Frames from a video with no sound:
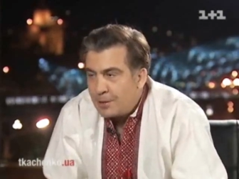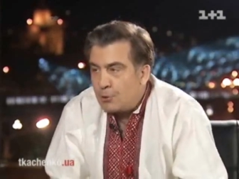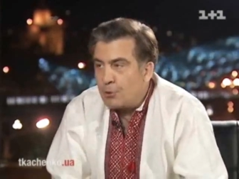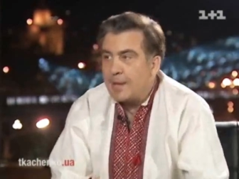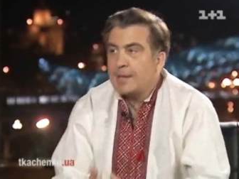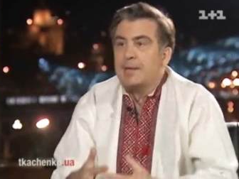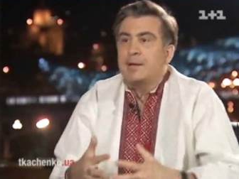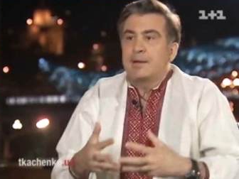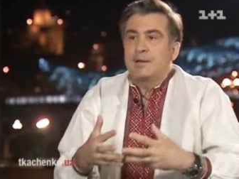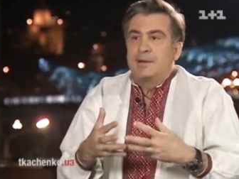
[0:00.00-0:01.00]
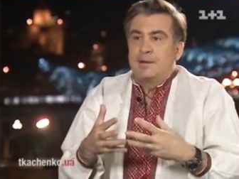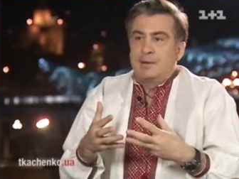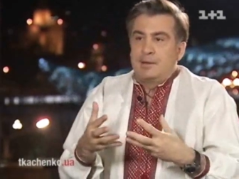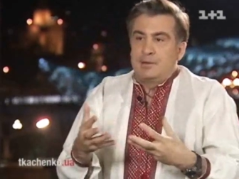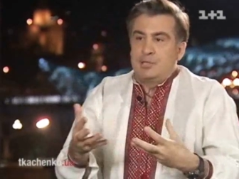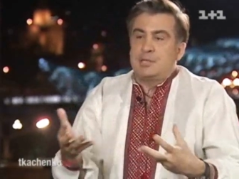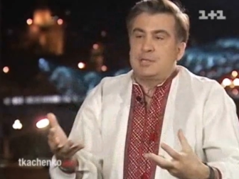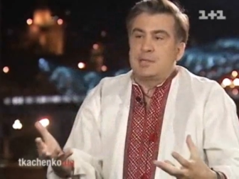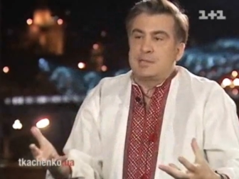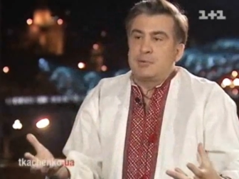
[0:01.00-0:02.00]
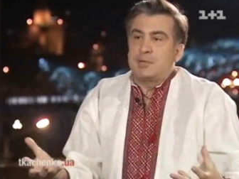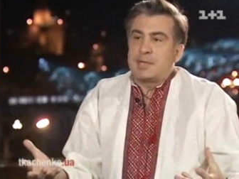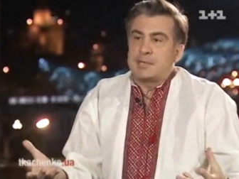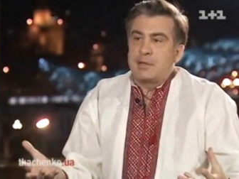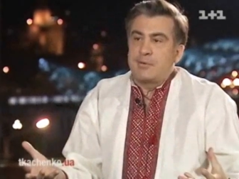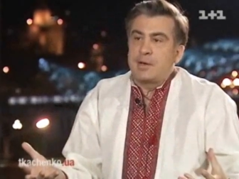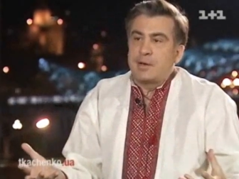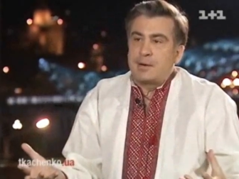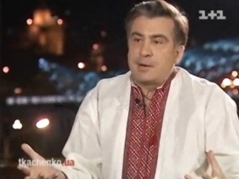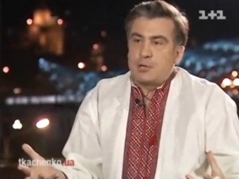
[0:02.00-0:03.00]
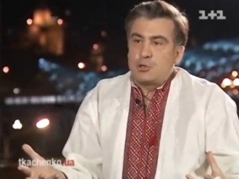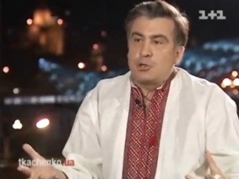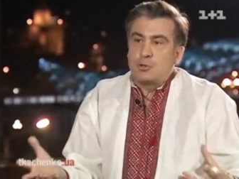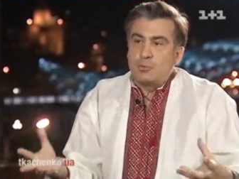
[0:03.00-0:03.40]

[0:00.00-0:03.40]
Но это чисто 19 века расчет,